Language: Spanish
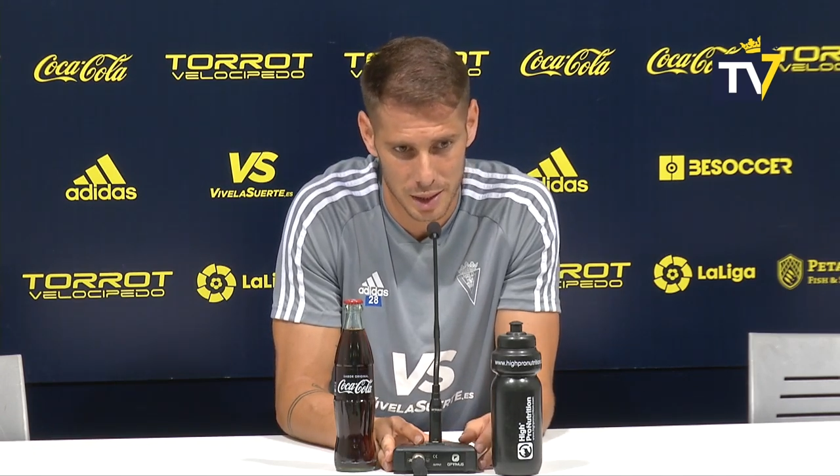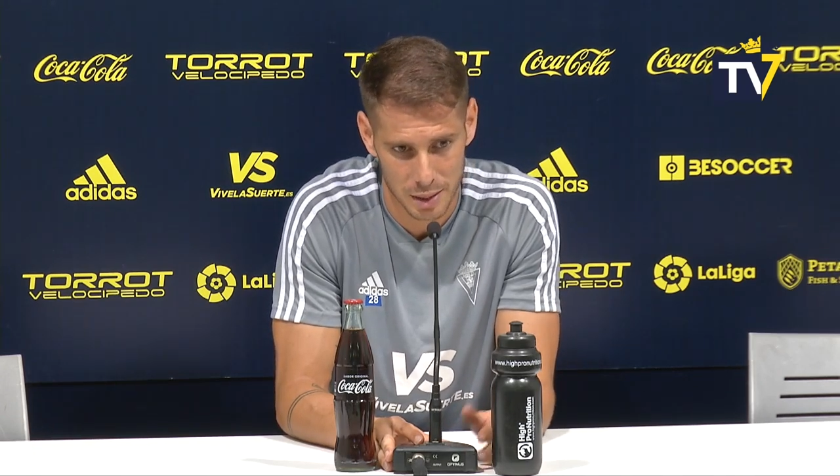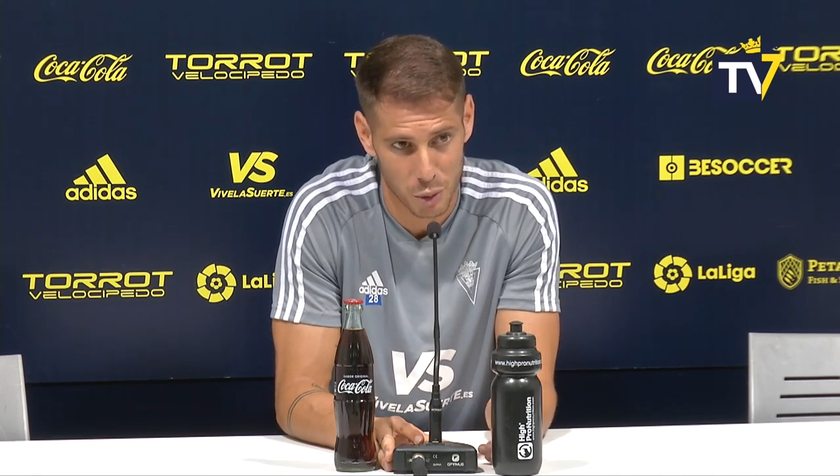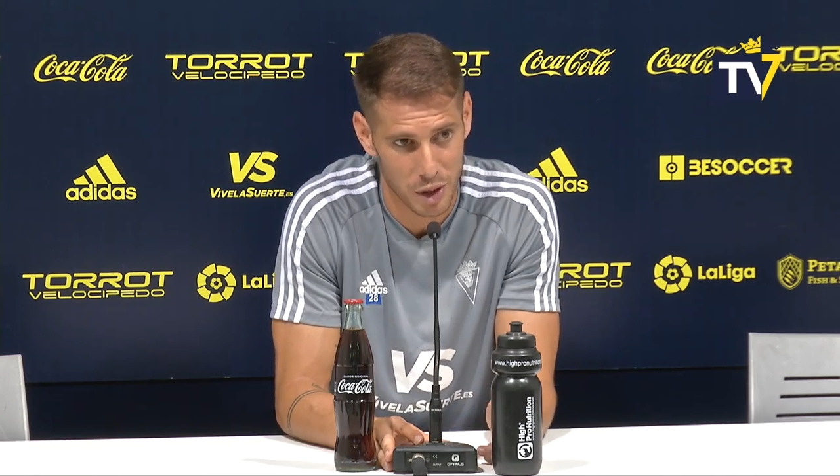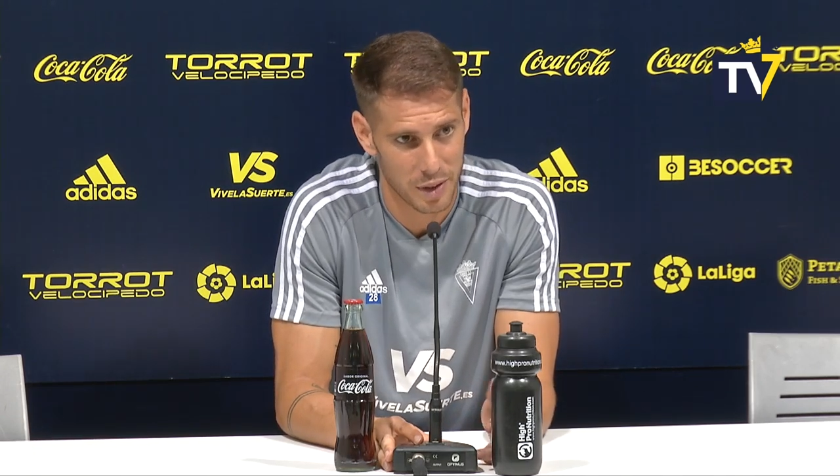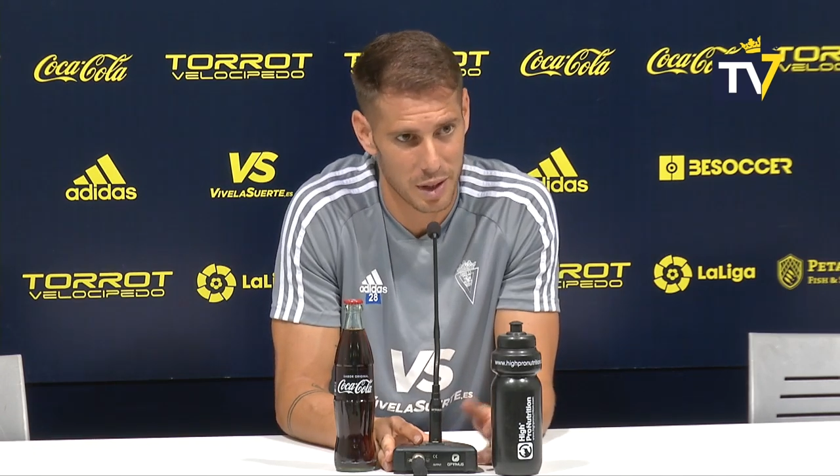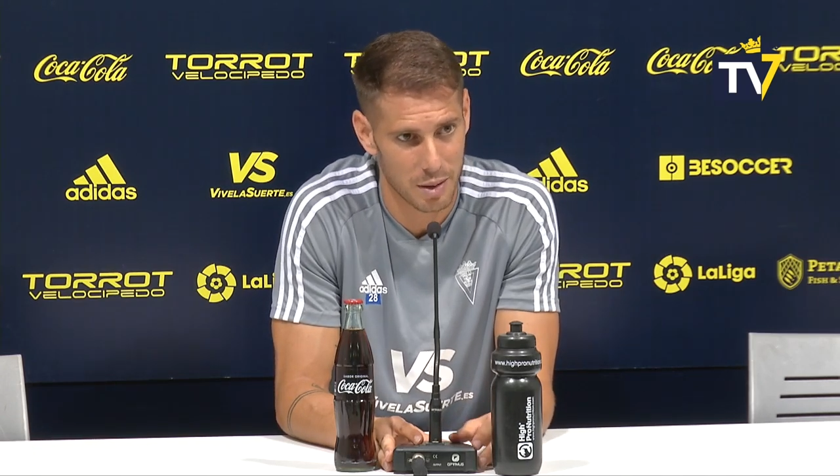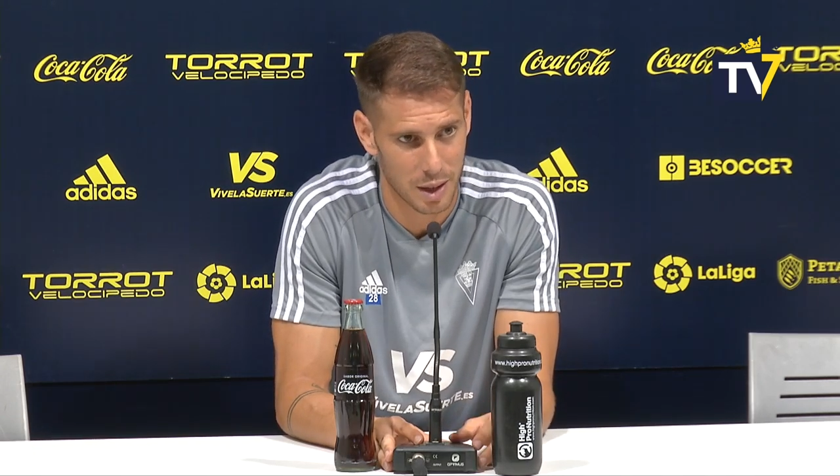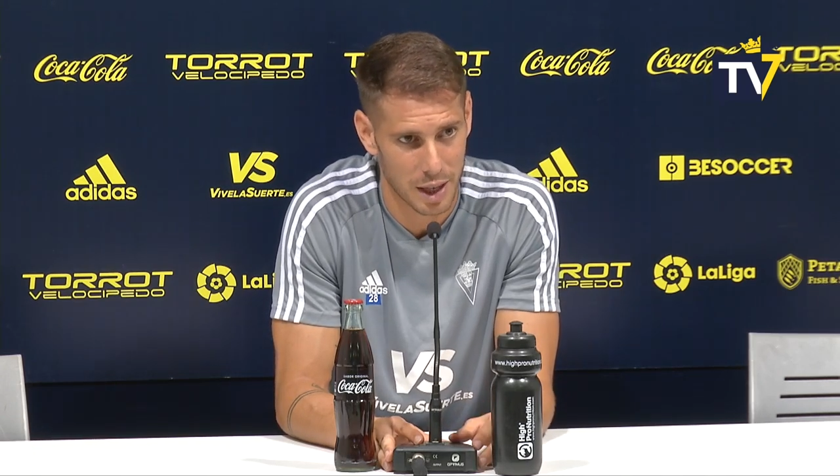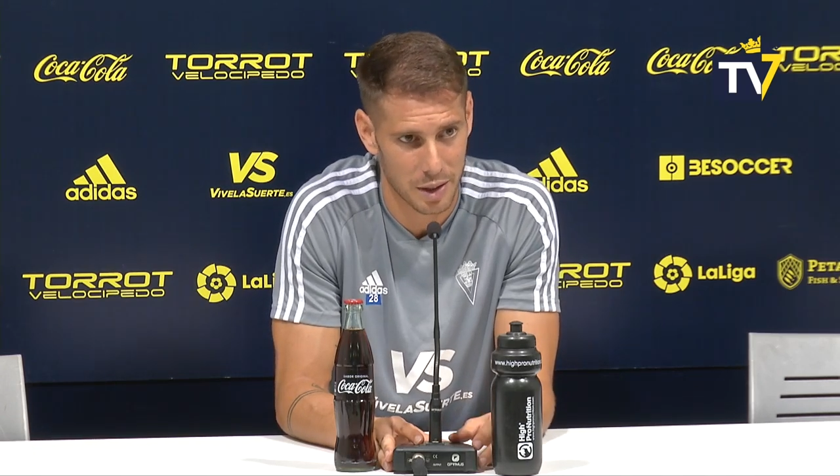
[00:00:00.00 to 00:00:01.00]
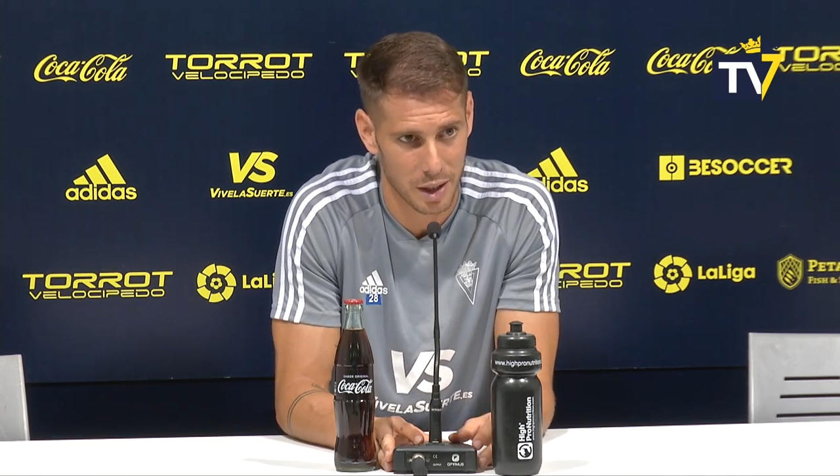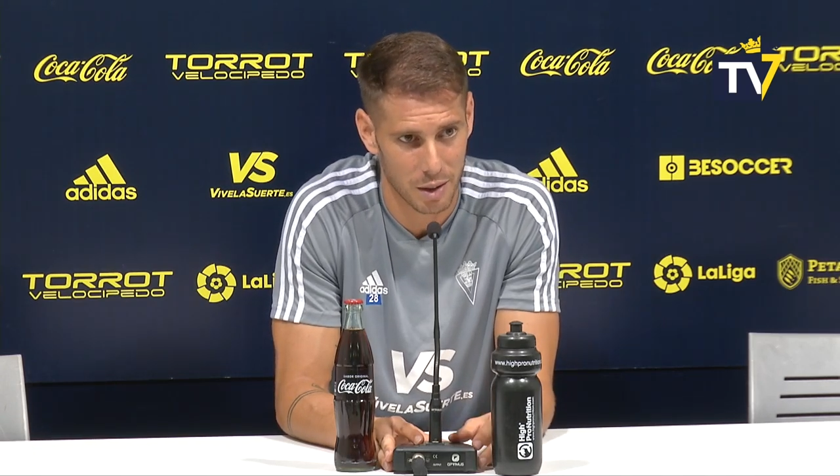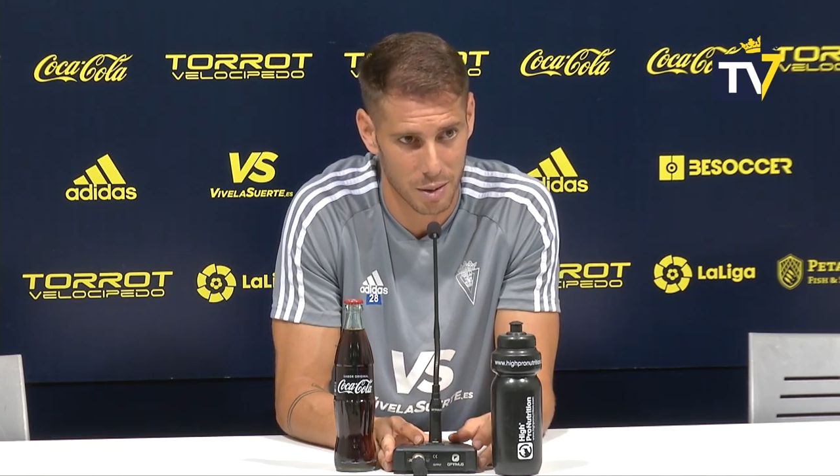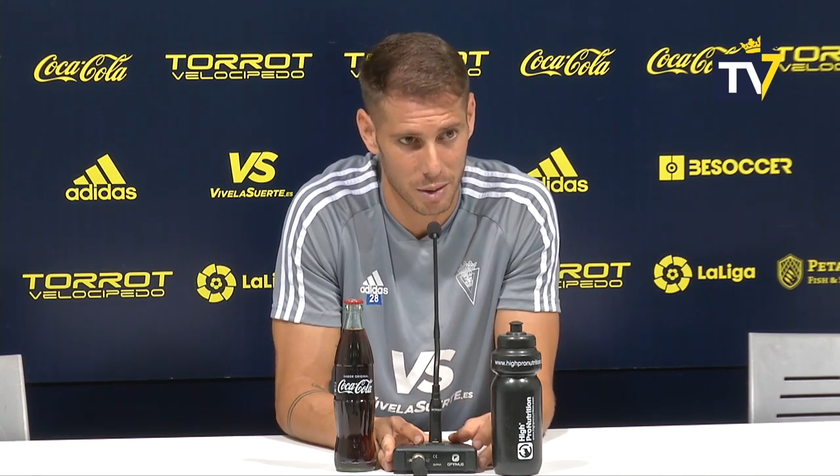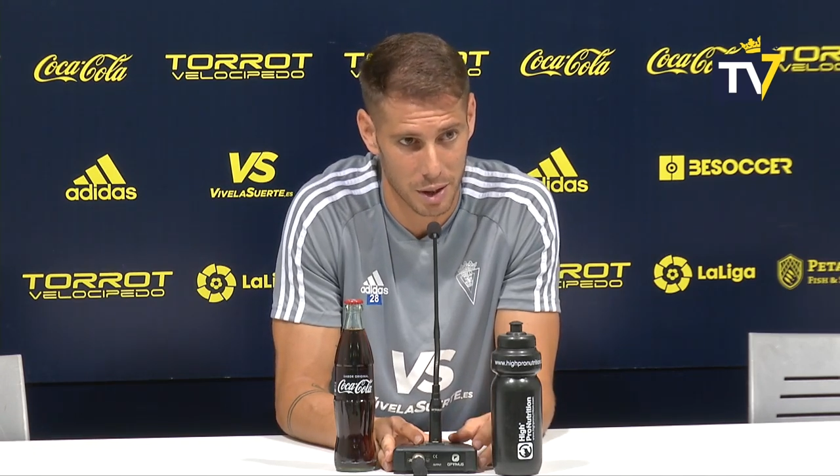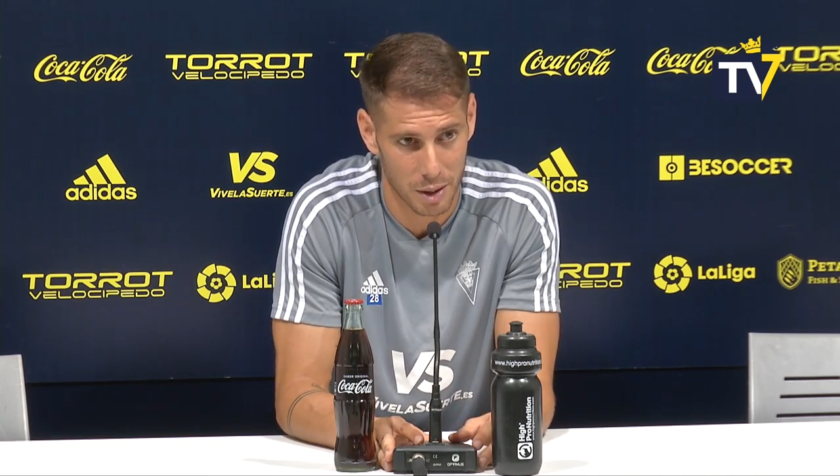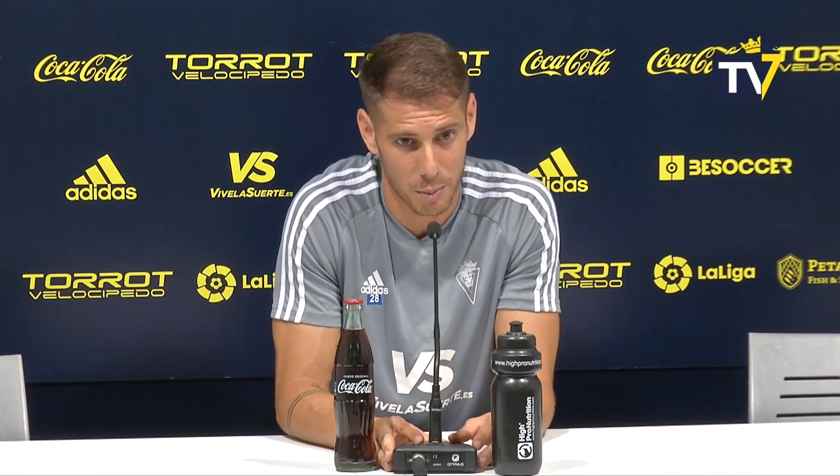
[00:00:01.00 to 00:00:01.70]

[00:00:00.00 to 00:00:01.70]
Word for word: muy difícil no ganar cinco, cinco.